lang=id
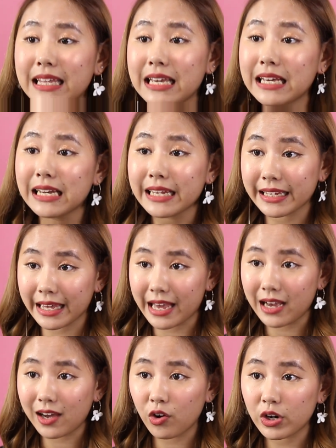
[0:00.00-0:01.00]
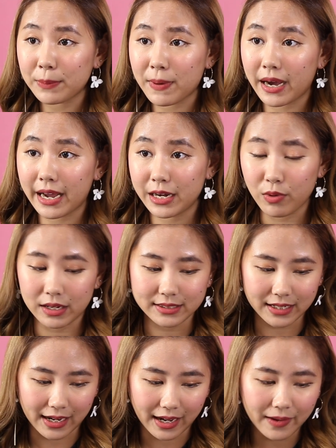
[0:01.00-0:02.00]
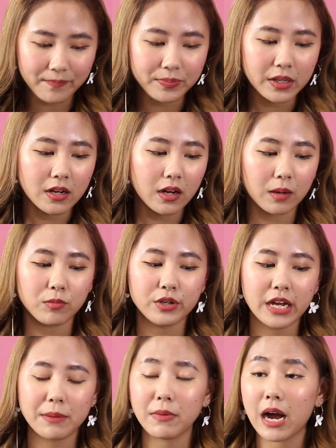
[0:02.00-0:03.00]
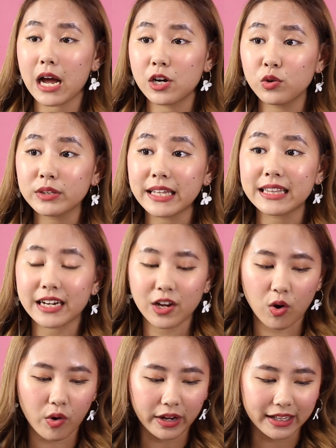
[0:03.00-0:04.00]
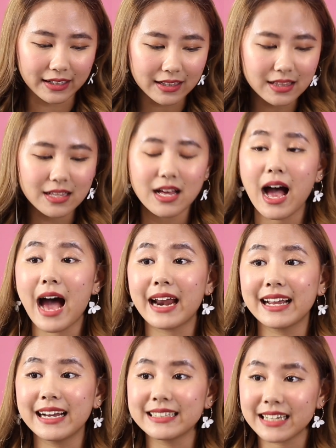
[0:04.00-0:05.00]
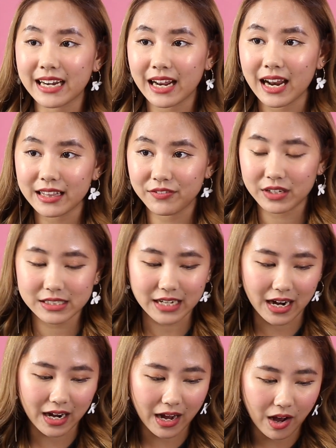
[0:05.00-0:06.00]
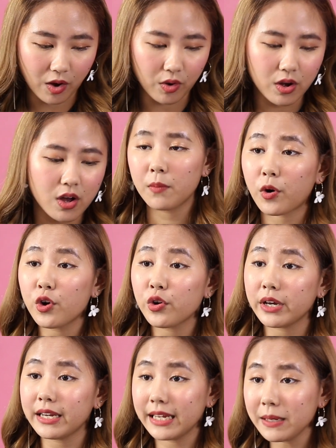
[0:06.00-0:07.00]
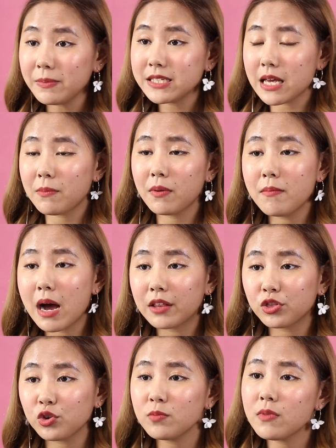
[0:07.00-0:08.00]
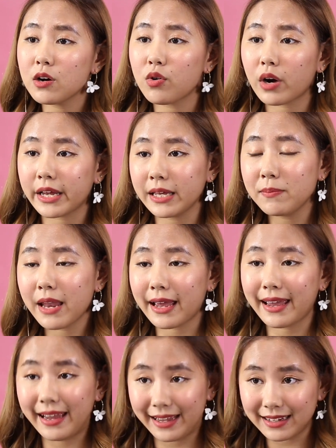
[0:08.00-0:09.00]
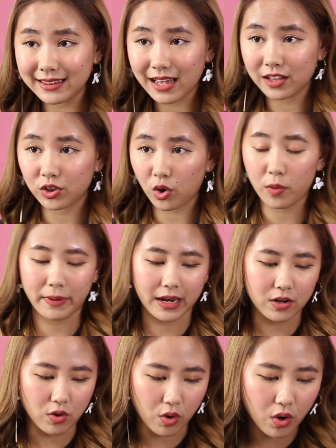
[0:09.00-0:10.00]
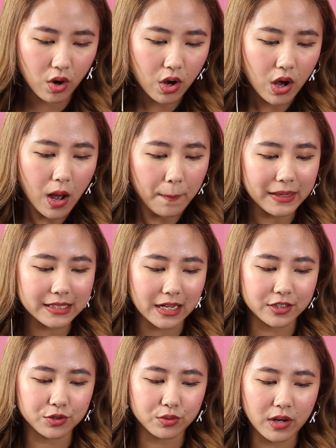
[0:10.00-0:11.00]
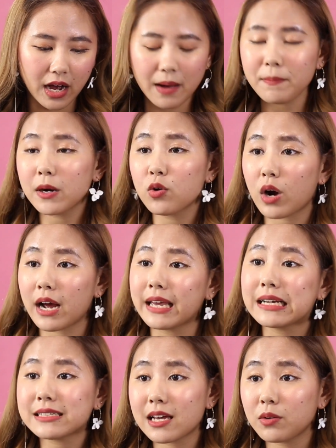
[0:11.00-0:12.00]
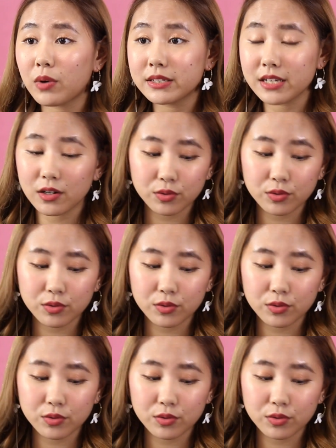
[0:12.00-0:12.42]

tinglingnya kalau dipakai di wajah. Kemudian mengandung tea tree oil, harganya relatif terjangkau. Produk ini bisa membantu mengurangi blackhead atau komedo, bisa juga mengurangi kesan wajah